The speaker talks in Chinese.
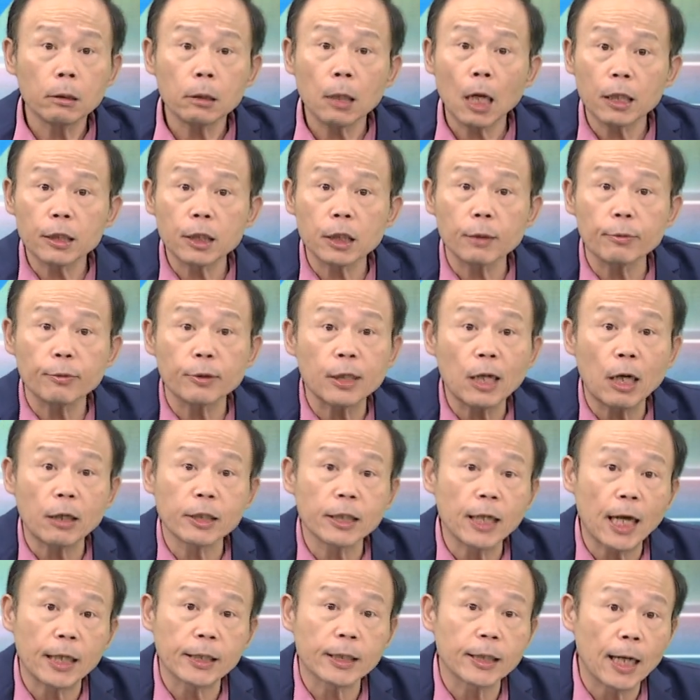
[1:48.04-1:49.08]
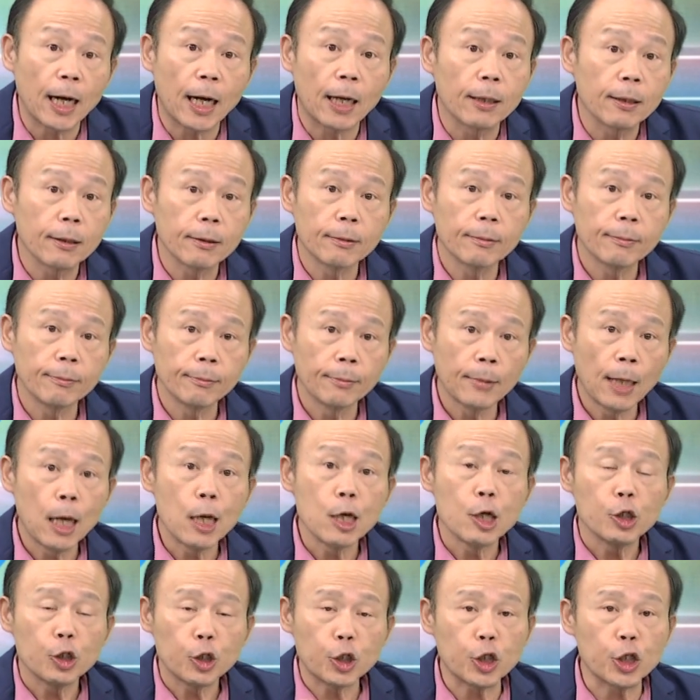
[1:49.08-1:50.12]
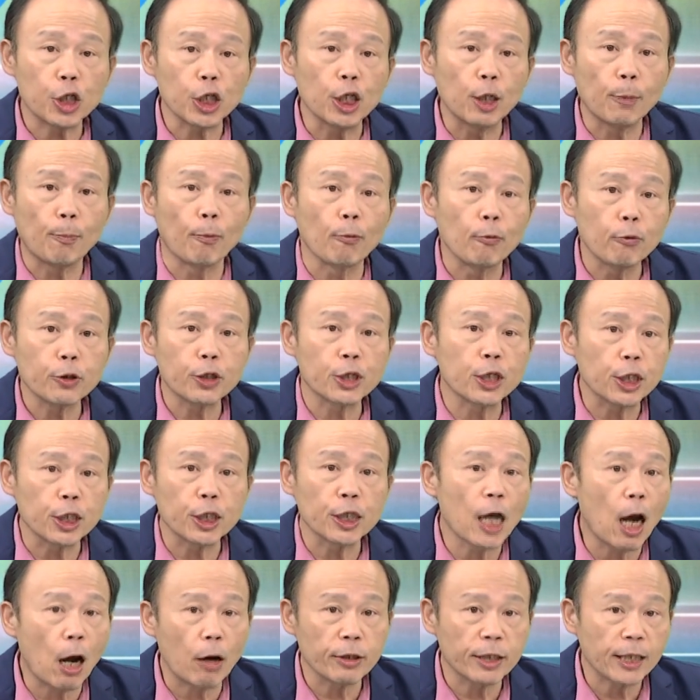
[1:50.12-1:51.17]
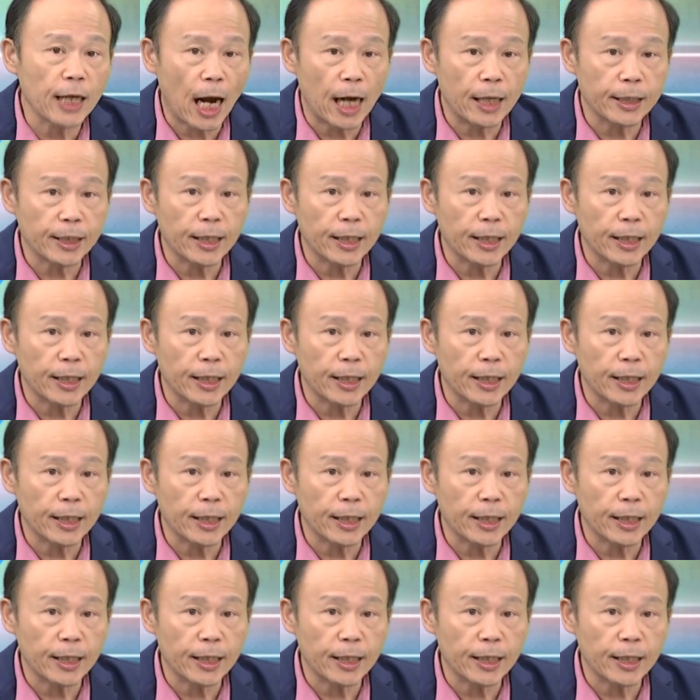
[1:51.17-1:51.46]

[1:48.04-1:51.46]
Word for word: 那是不是要下架？是不是要下